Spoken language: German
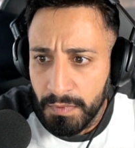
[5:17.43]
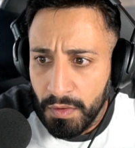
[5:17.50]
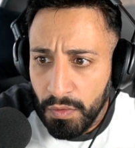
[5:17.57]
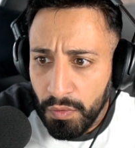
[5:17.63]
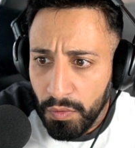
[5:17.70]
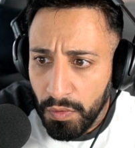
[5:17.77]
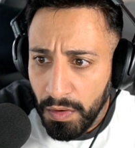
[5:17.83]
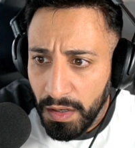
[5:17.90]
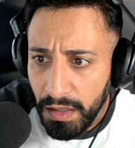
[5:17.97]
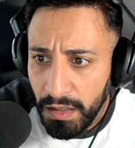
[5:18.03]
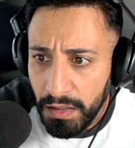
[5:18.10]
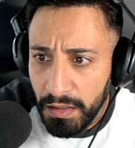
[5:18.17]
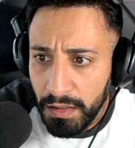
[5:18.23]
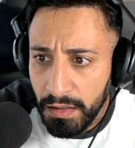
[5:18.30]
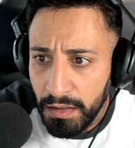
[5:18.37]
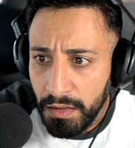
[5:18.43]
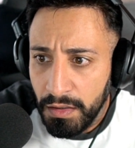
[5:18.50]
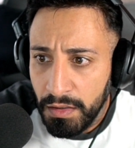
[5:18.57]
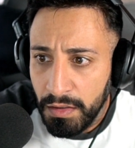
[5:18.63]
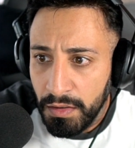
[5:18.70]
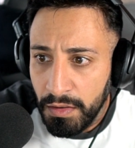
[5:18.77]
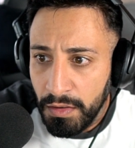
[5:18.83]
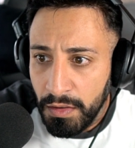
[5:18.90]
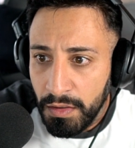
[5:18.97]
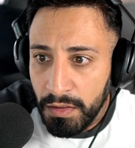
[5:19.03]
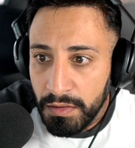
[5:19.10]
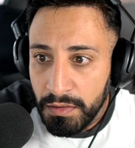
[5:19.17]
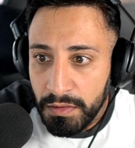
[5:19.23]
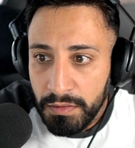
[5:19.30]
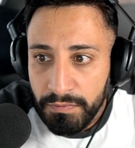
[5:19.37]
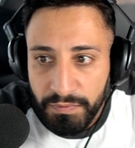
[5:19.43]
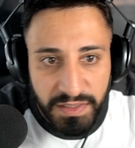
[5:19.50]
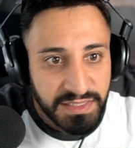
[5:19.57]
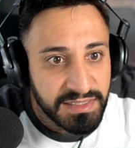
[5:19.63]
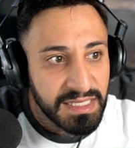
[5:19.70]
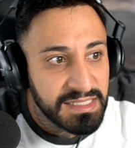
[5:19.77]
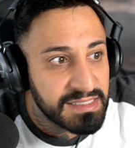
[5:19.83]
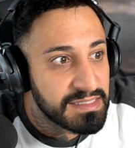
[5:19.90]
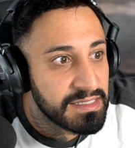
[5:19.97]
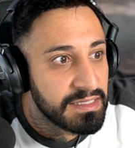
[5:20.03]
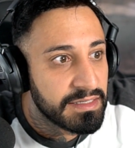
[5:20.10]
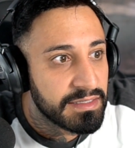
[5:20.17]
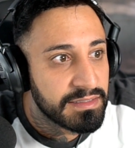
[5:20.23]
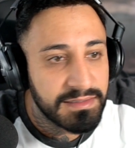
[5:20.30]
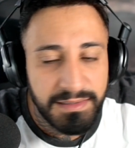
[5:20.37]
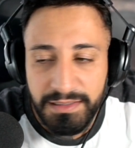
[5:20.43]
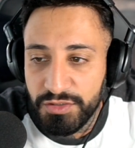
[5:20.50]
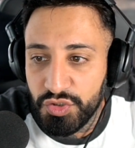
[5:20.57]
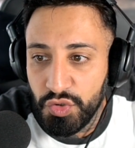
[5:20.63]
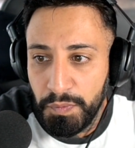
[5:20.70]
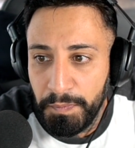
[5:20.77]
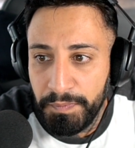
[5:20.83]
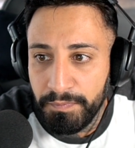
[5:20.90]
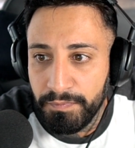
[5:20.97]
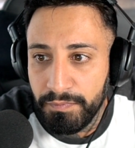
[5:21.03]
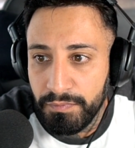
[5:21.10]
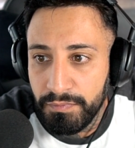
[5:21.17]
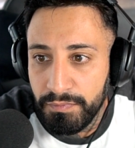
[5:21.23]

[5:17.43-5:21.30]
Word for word: Boah. Was ist das denn? Sind es Schuppen?